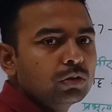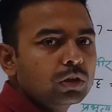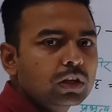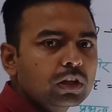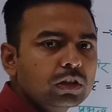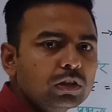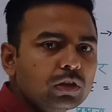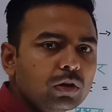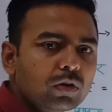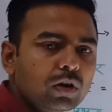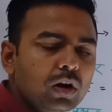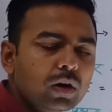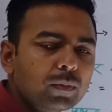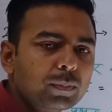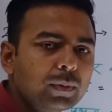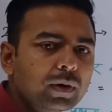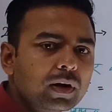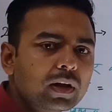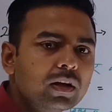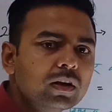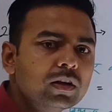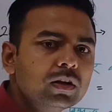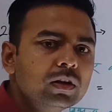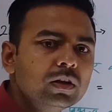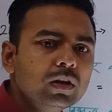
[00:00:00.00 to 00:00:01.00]
युद्ध के दौरान
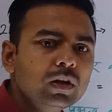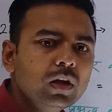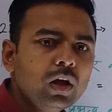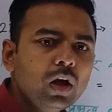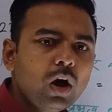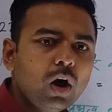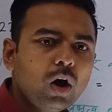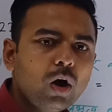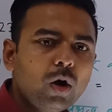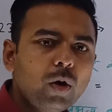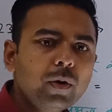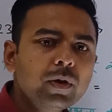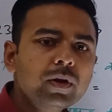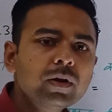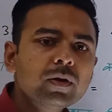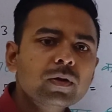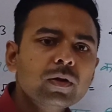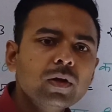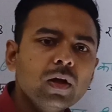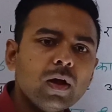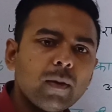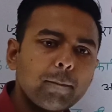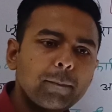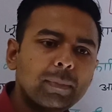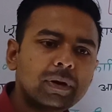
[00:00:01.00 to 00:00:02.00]
पड़ा और
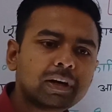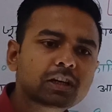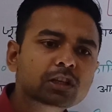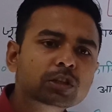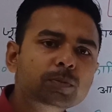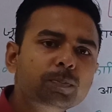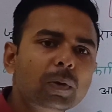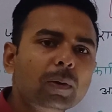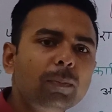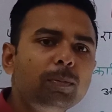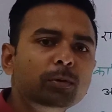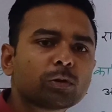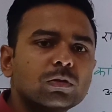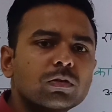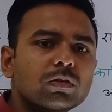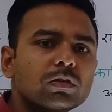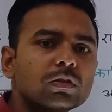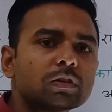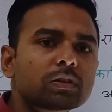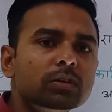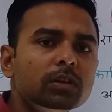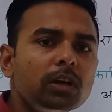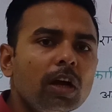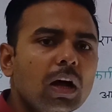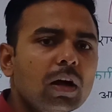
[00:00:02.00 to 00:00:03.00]
ब्रिटिश
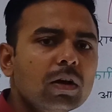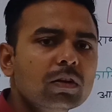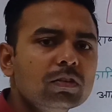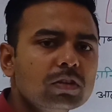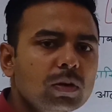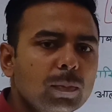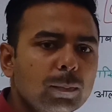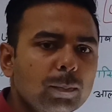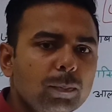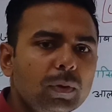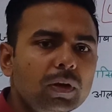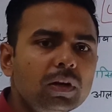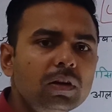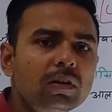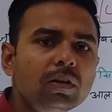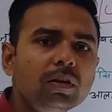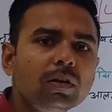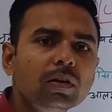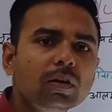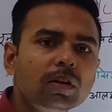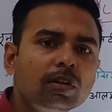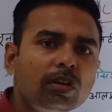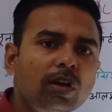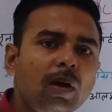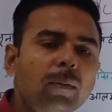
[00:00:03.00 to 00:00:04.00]
प्रभुत्व का संपन्न
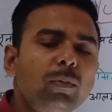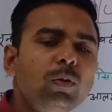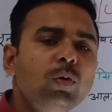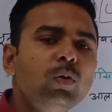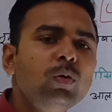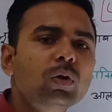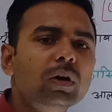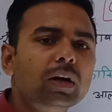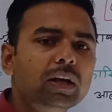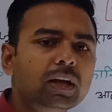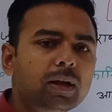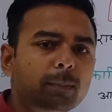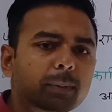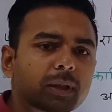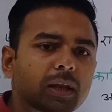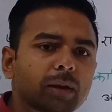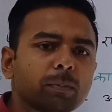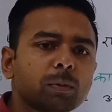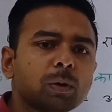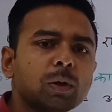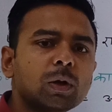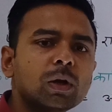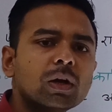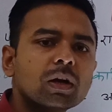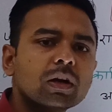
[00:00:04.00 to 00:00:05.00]
कब हो गया
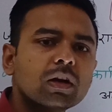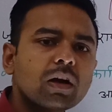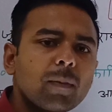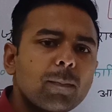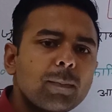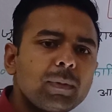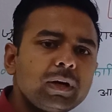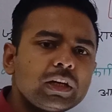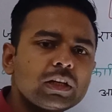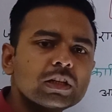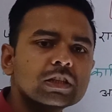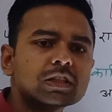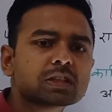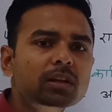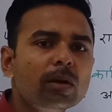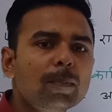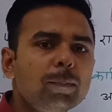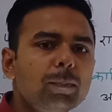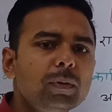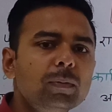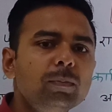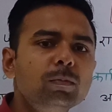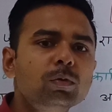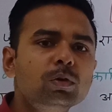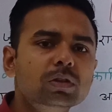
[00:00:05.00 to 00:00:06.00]
मतलब कब ब्रिटिश का
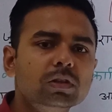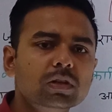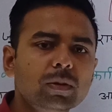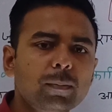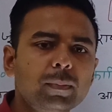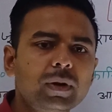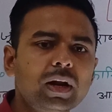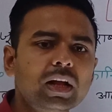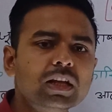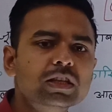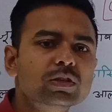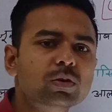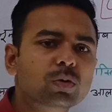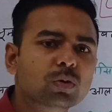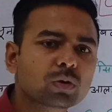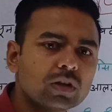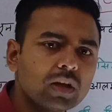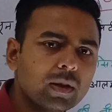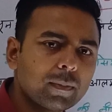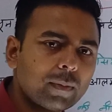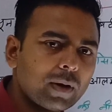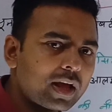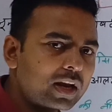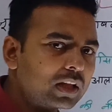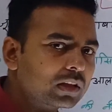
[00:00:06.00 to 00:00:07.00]
प्रमुख साम्राज्य हो
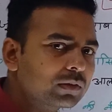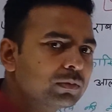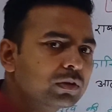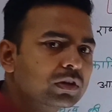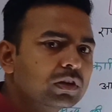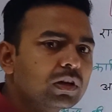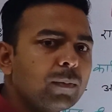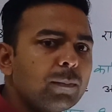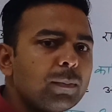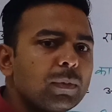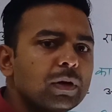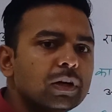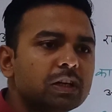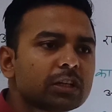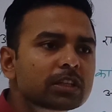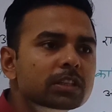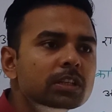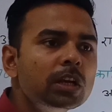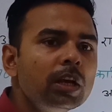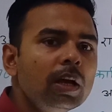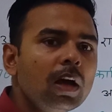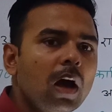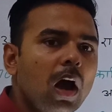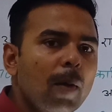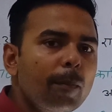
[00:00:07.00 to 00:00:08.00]
गया भारत में कब
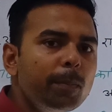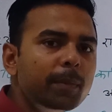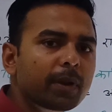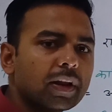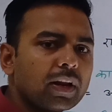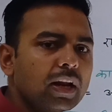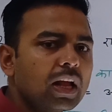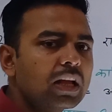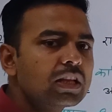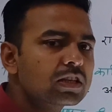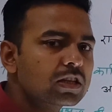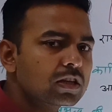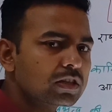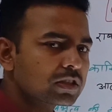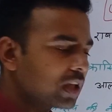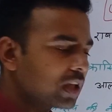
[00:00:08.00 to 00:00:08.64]
ब्रिटिश अपना राज